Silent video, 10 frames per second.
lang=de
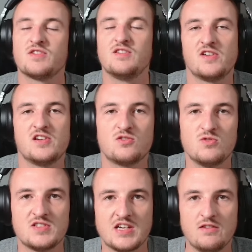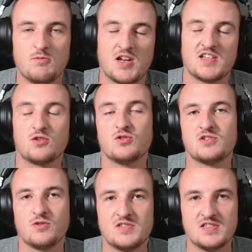jeden Fall eine coole Sache, aber man hat dann kurz
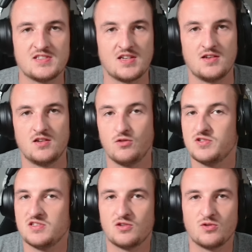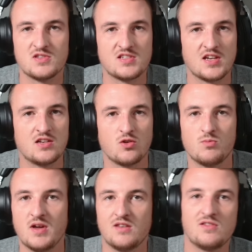90, äh, 90 Sekunden Zeit, um
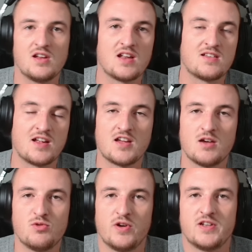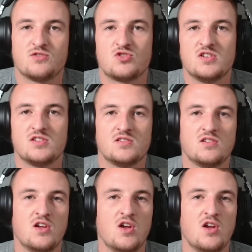entweder das LAN-Kabel neu anzuschließen